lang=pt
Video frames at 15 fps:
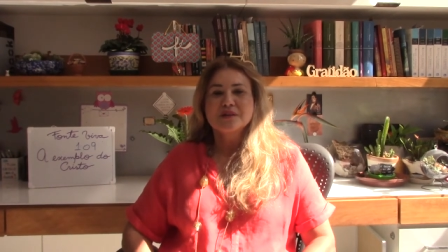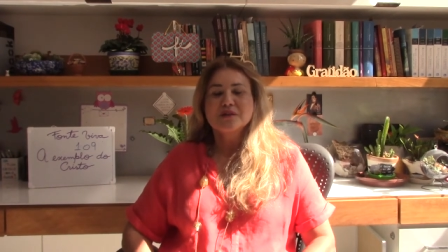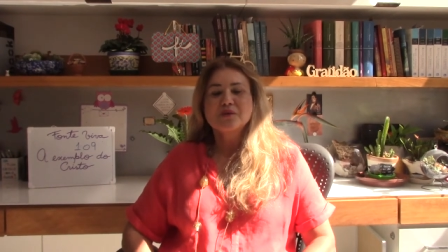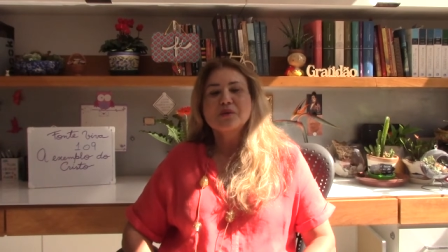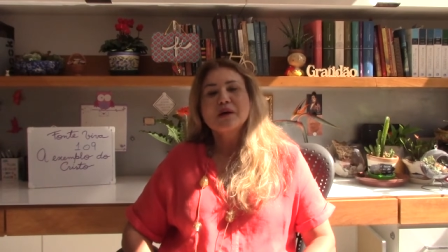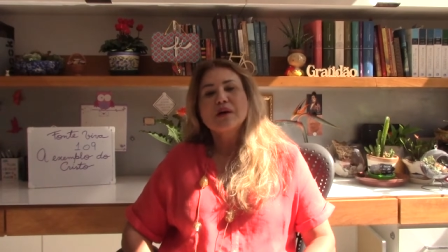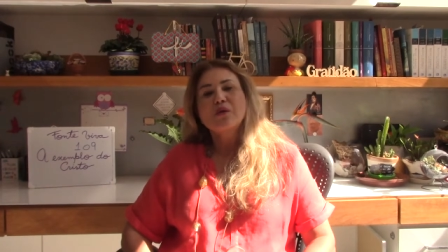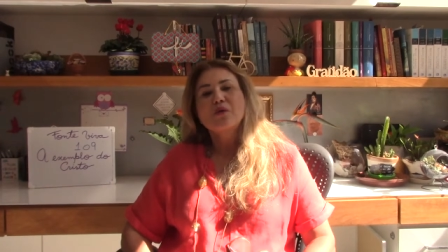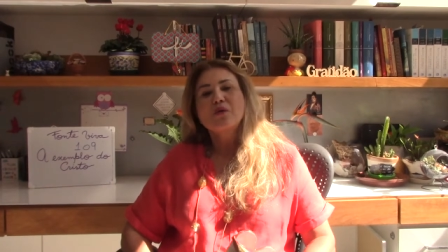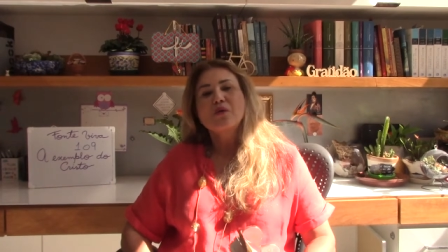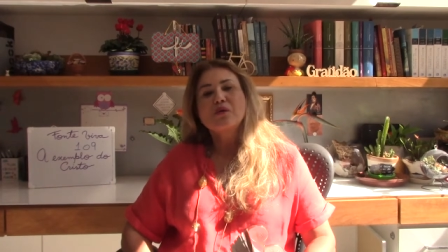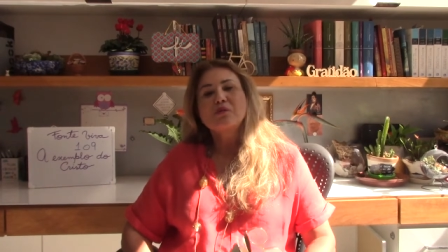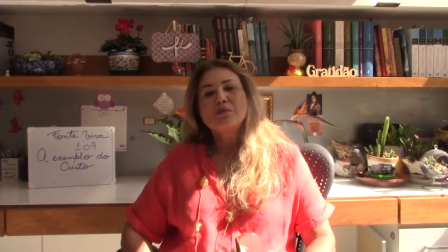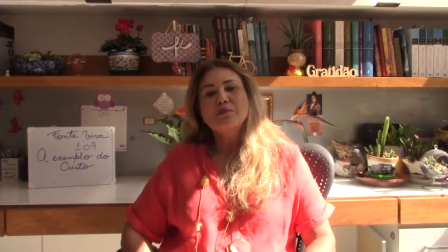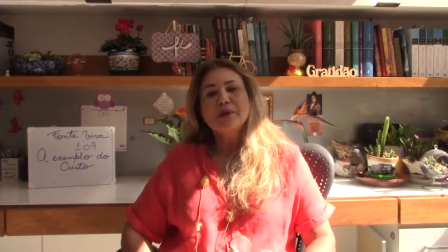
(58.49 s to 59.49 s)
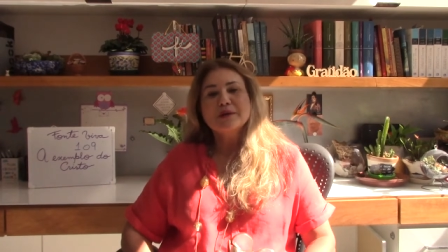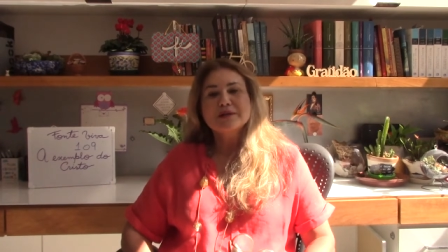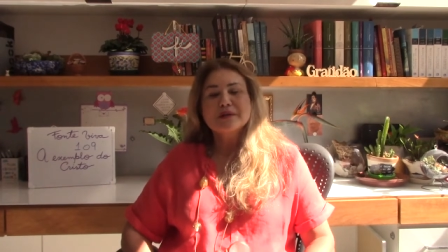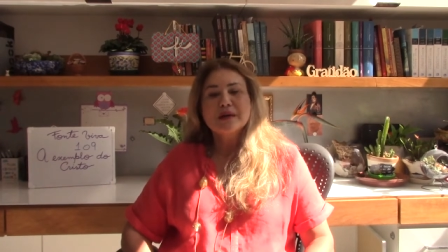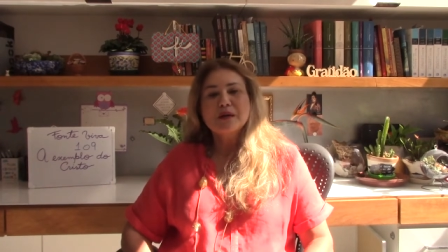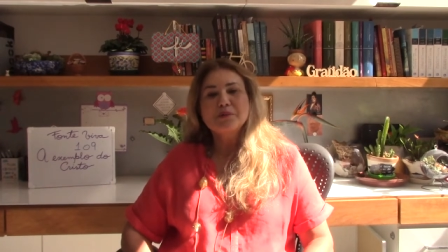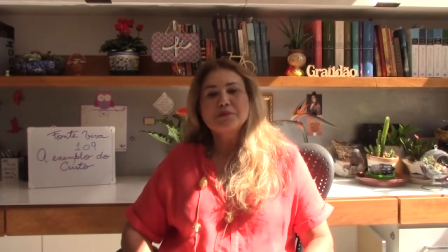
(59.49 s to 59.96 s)
não há como
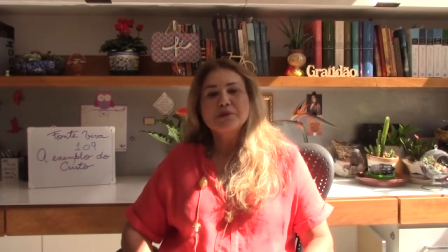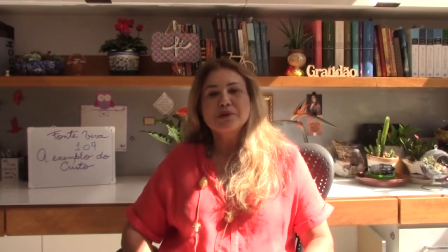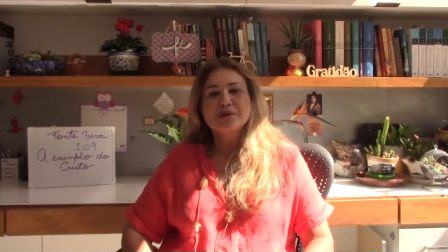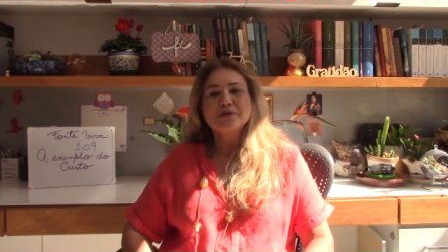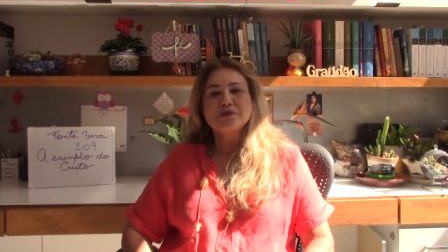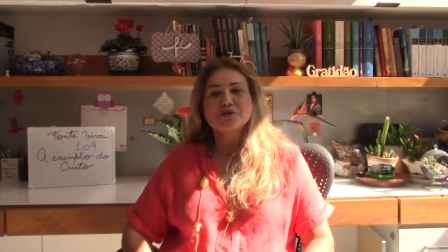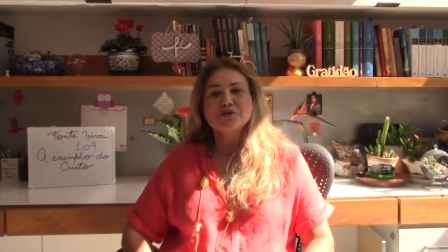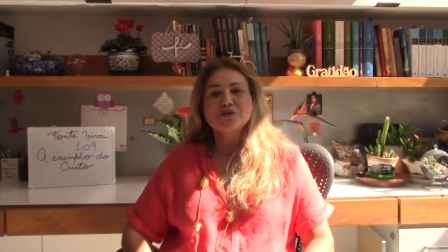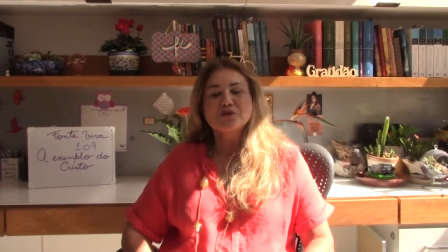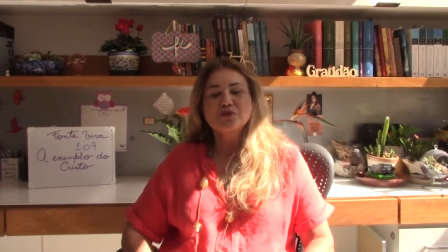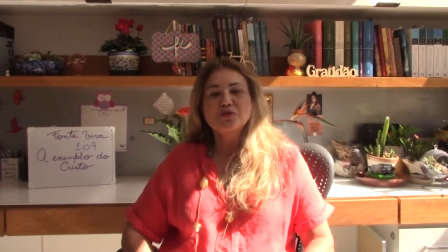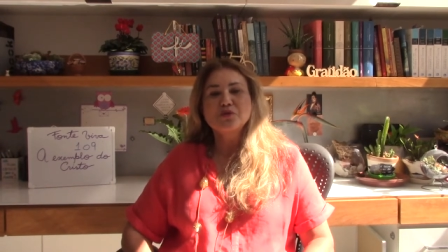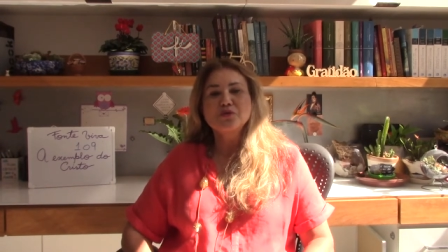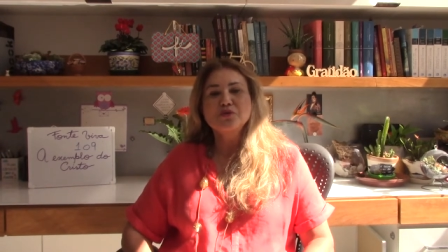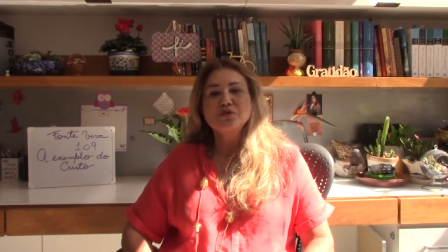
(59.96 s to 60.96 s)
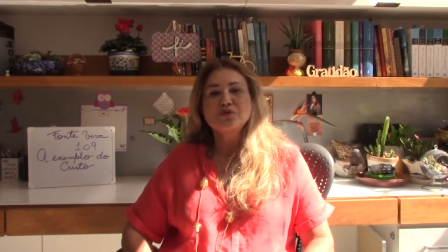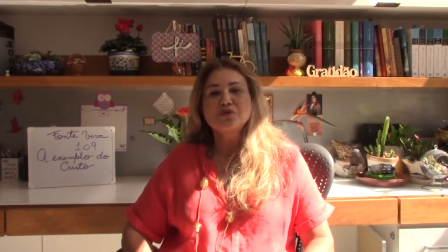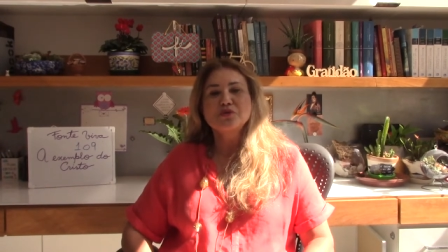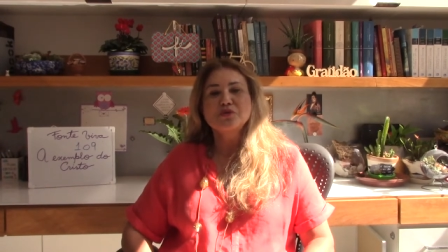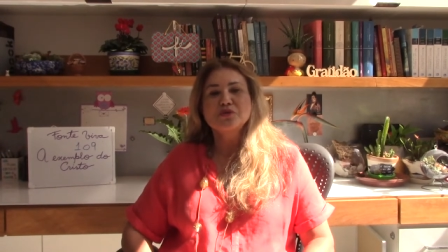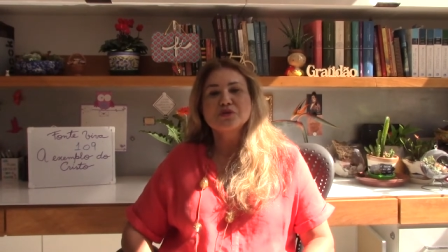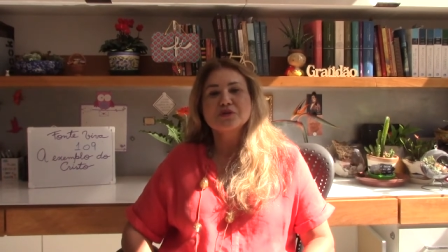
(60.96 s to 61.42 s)
passar por esses
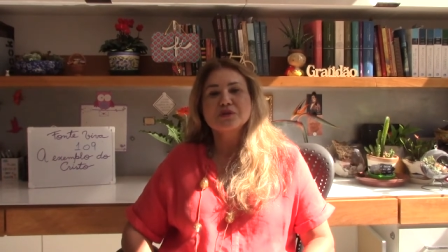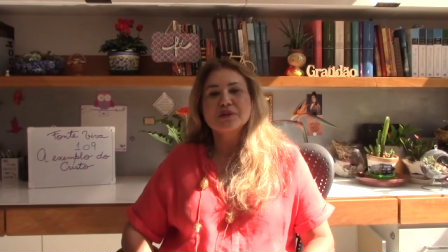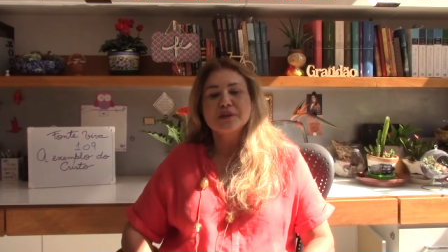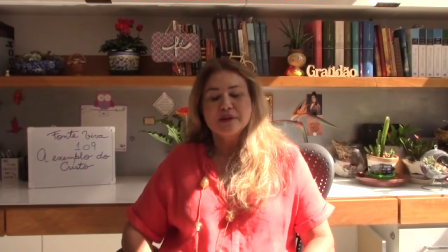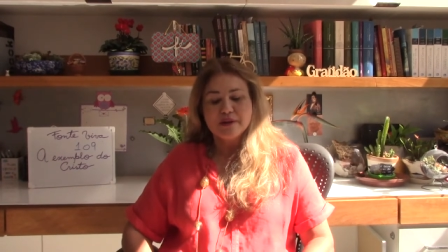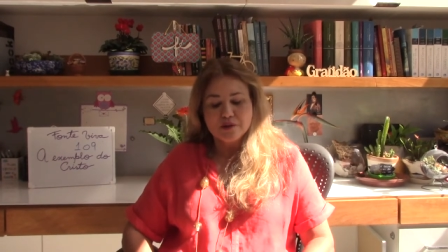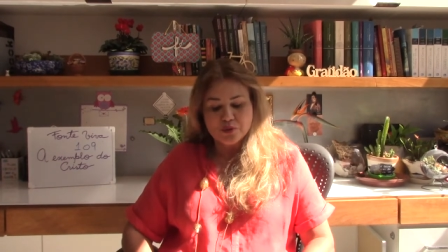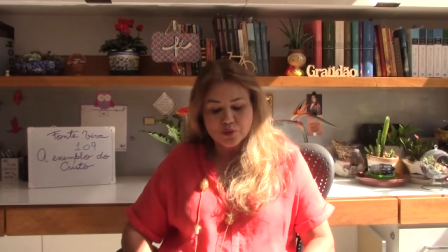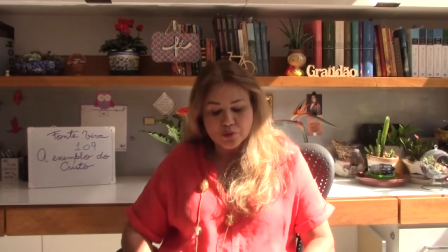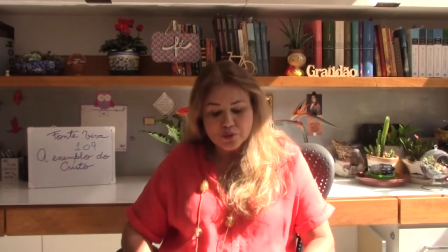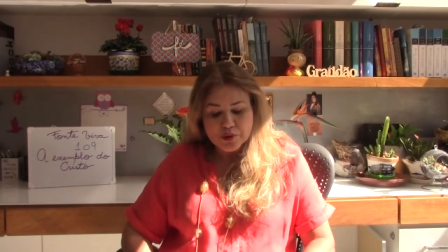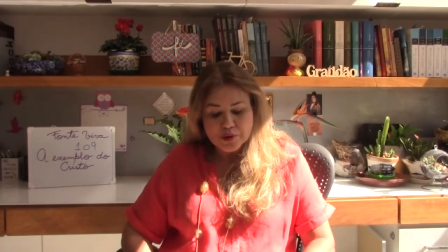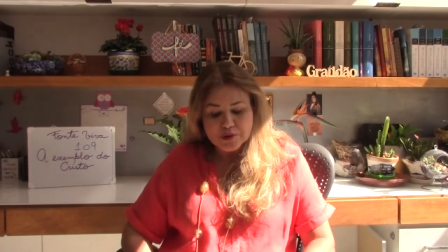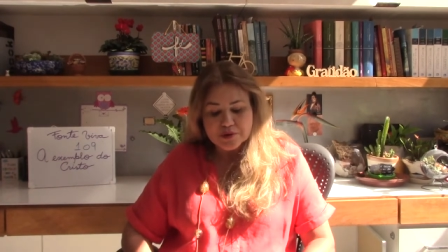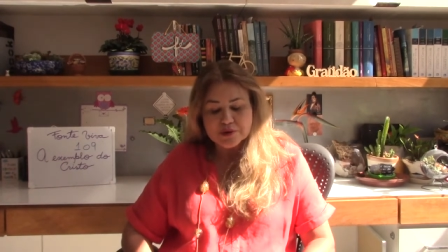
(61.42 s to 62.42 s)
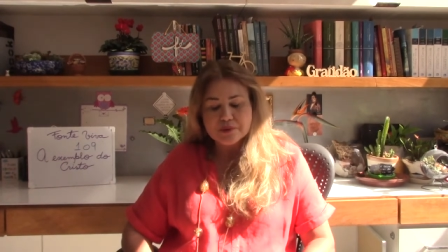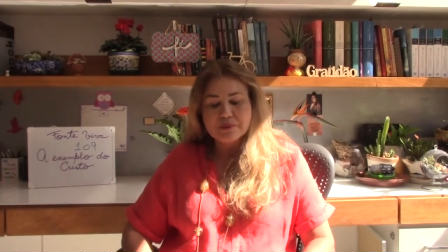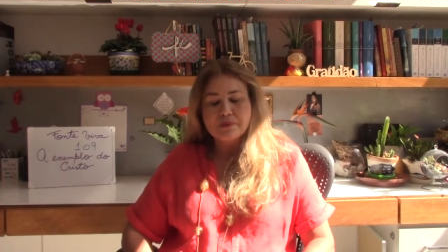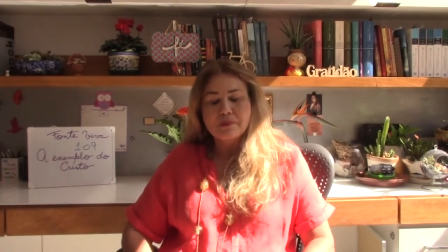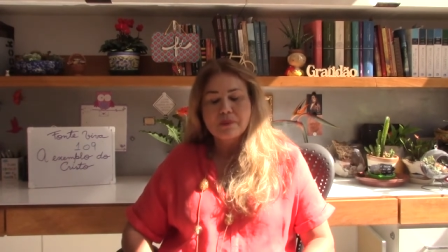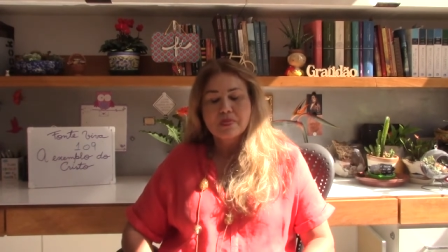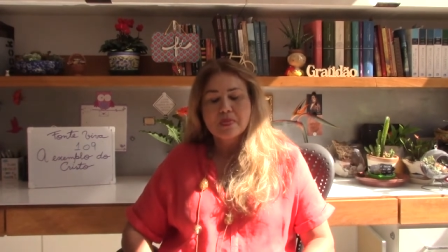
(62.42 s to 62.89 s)
estudos e leituras
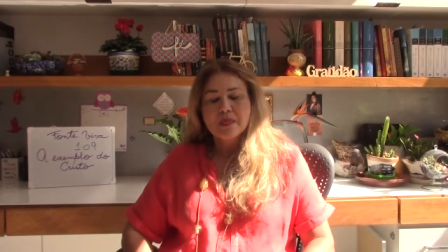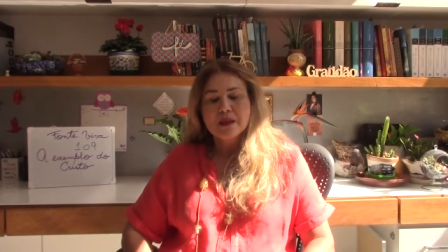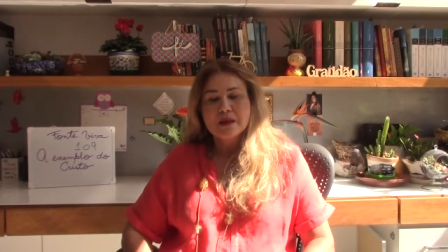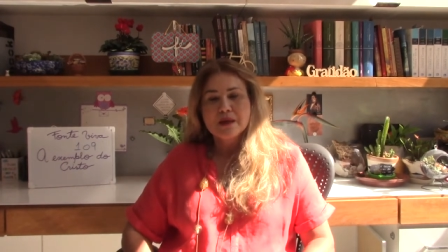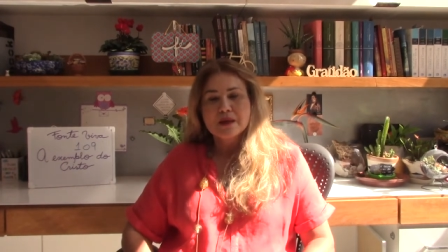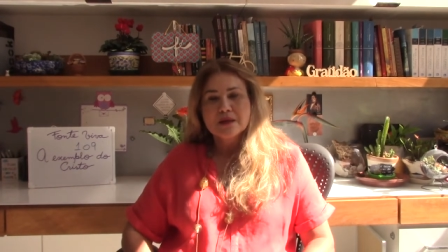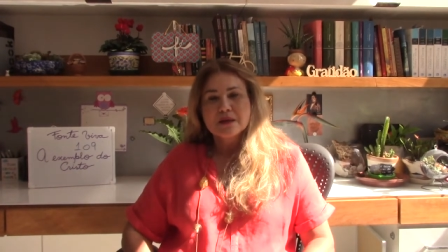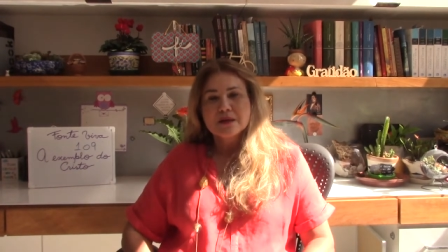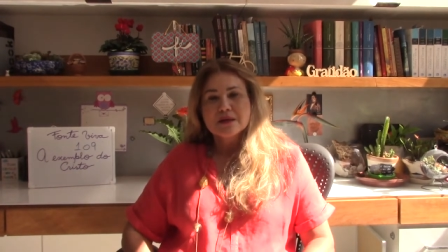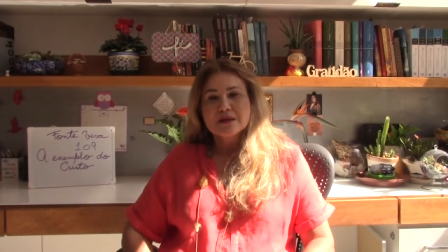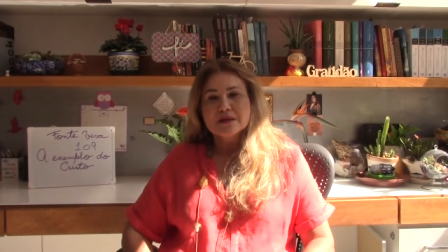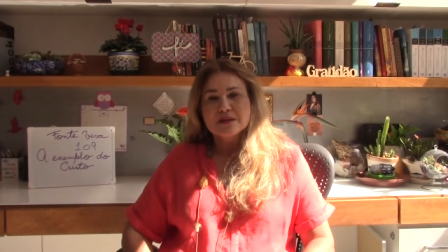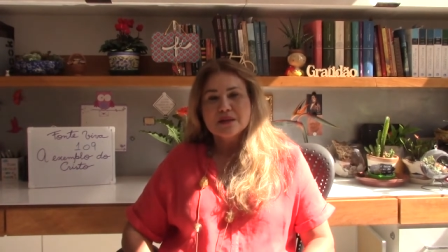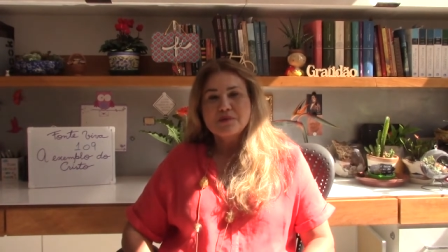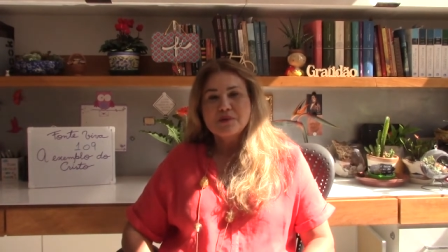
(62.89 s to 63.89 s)
sem